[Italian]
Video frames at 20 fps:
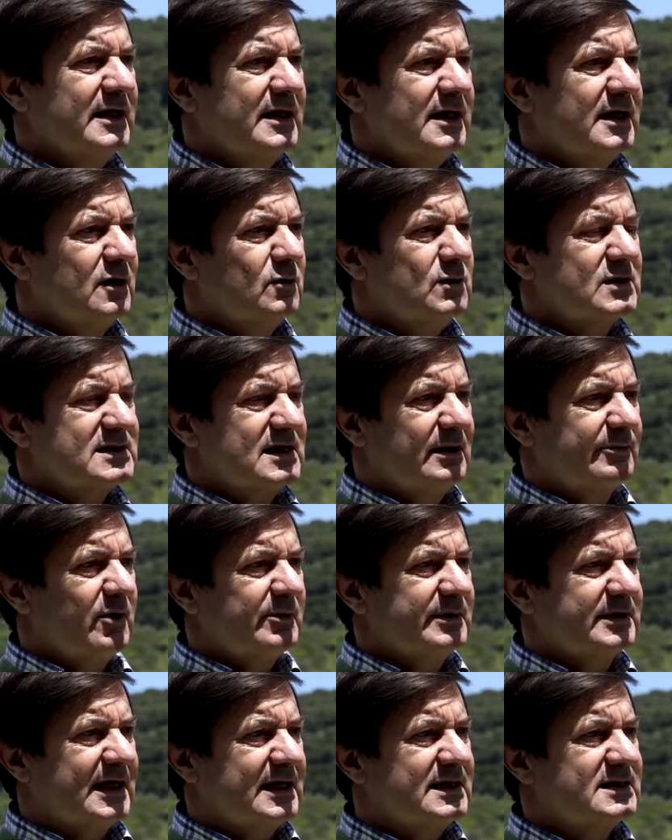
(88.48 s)
In questa
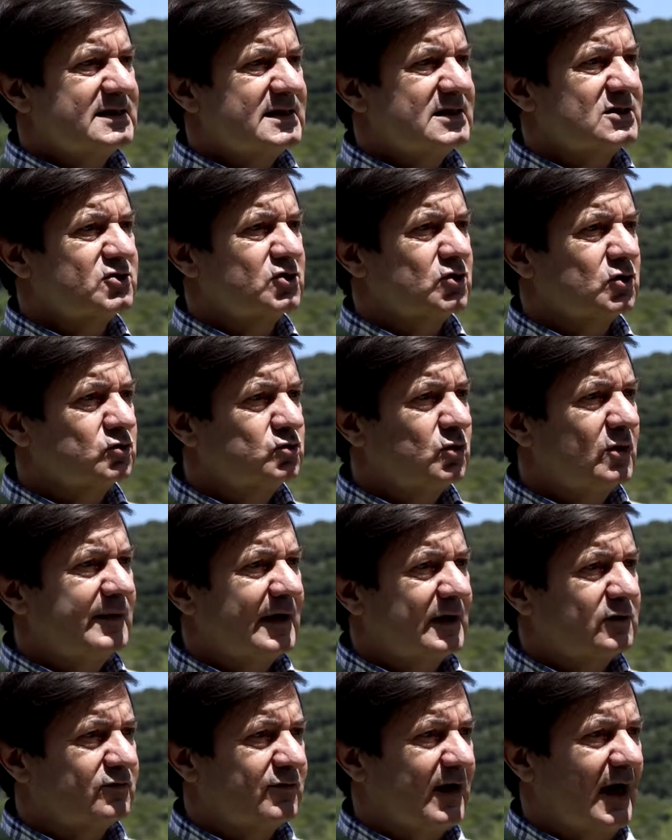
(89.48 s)
proprietà insistono due
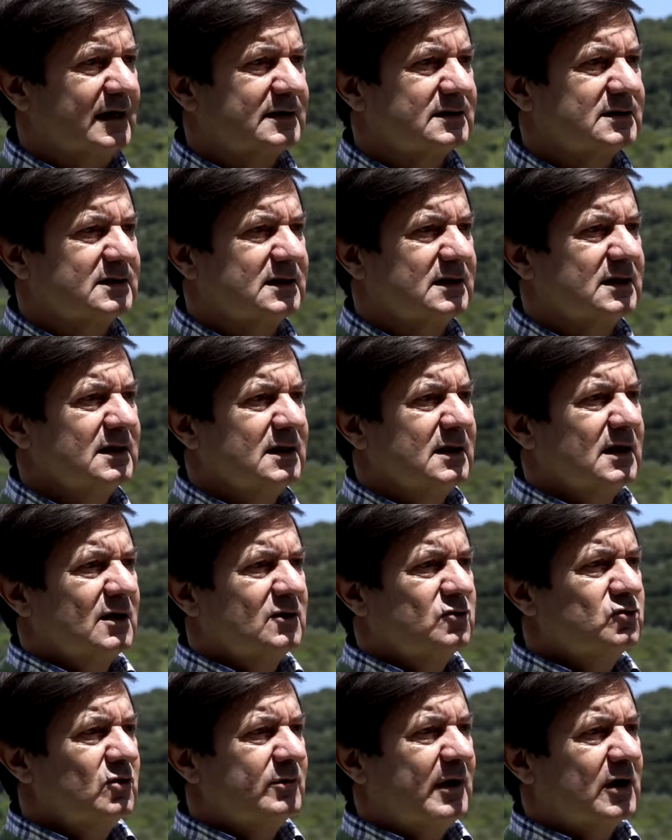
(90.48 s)
manufatti,
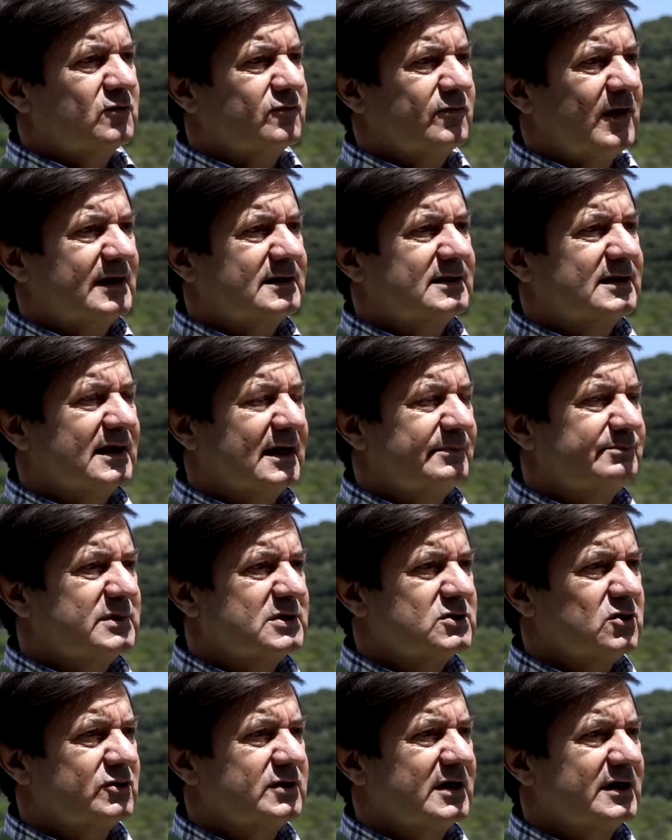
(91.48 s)
due manufatti che
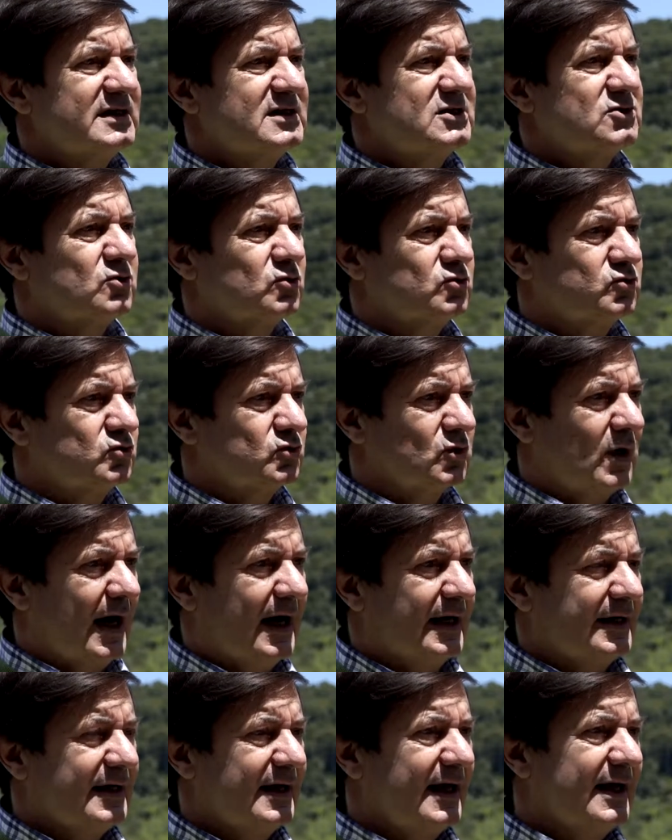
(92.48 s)
bisogna
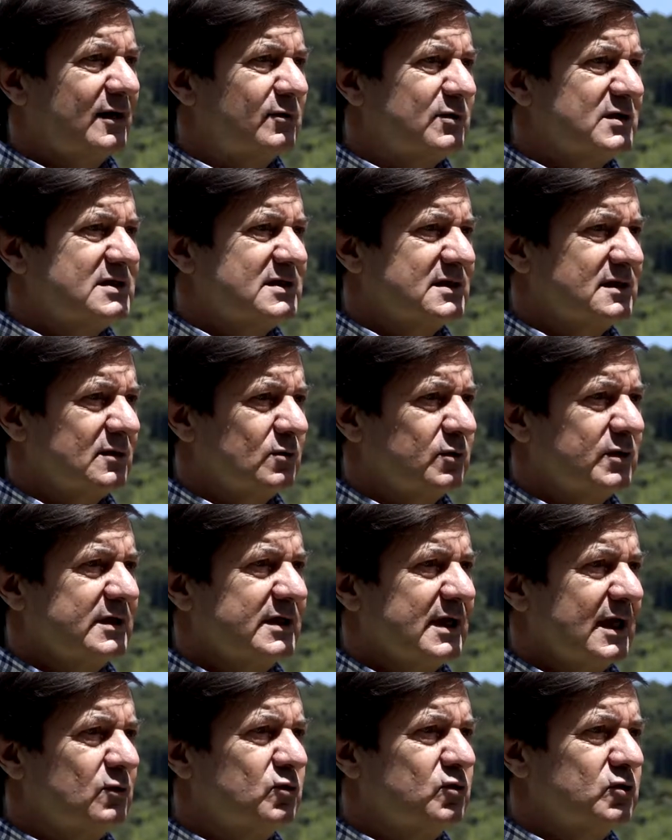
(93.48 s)
ristrutturare e questo
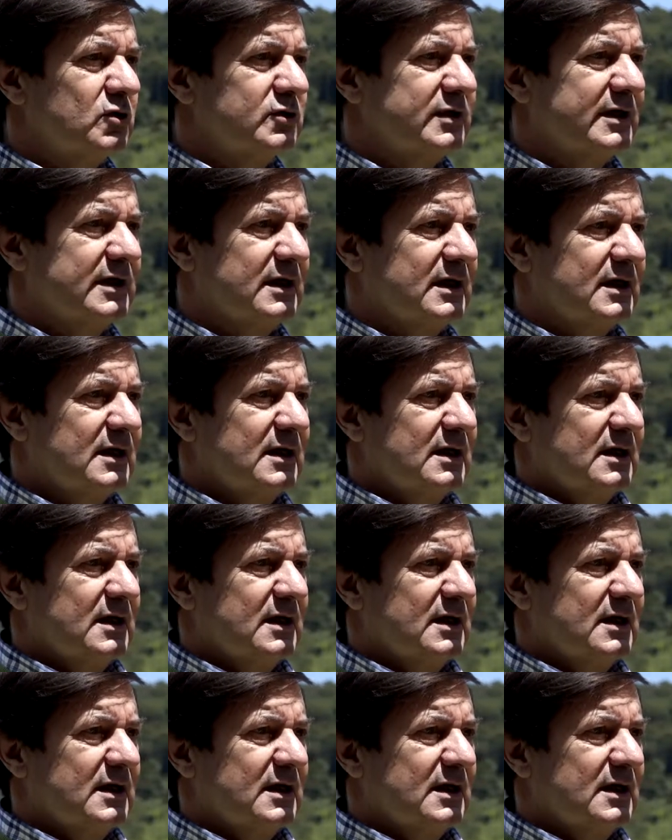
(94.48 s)
quindi è uno dei,